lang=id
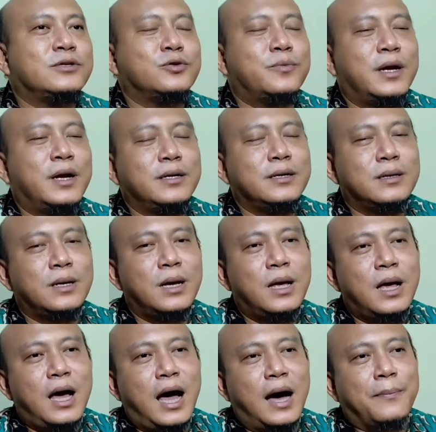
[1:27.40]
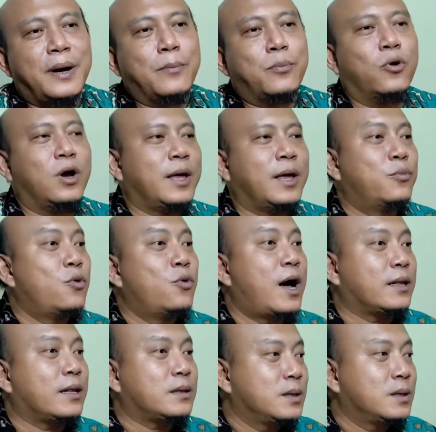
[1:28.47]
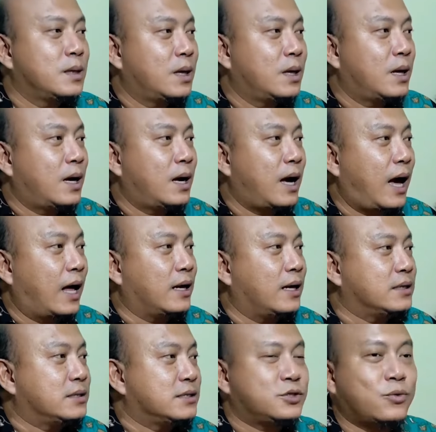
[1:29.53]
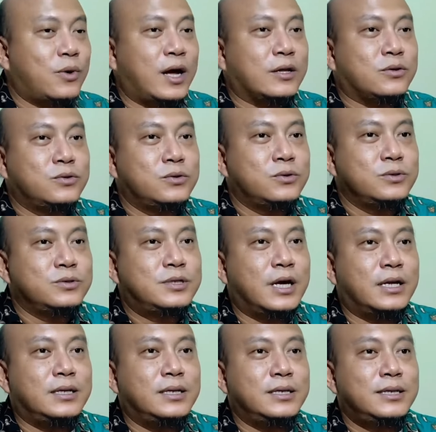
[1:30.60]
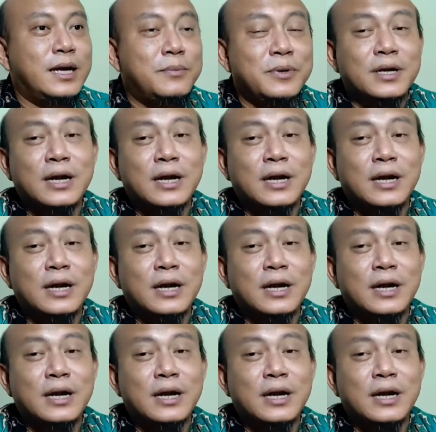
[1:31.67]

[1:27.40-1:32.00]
Gitu. Cuman Tapi, apa boleh buat ada sesuatu jadi dia